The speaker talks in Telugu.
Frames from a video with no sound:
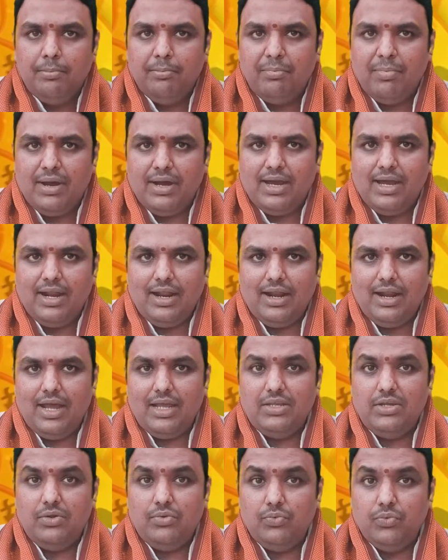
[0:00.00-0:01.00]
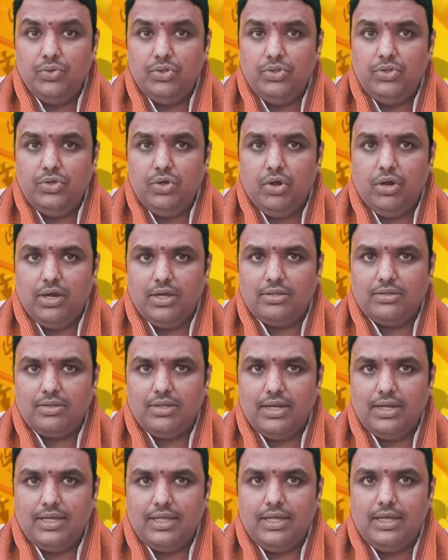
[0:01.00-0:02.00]
మకర రాశి
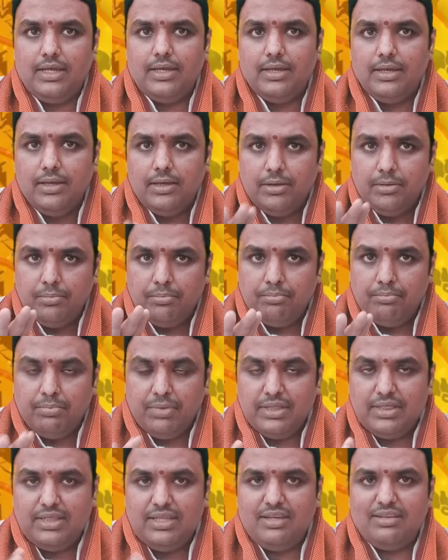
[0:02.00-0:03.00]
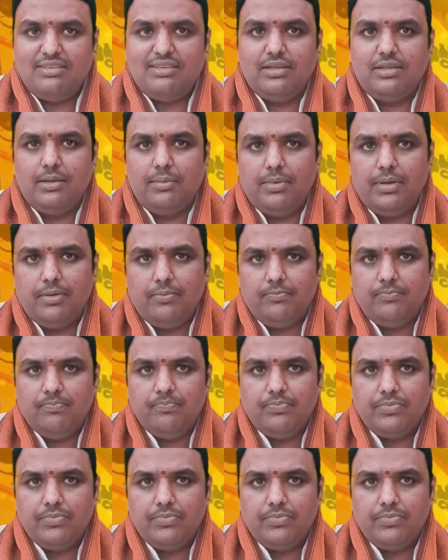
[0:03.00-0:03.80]
ఉద్యోగస్తులకి మధ్యస్థ సమయం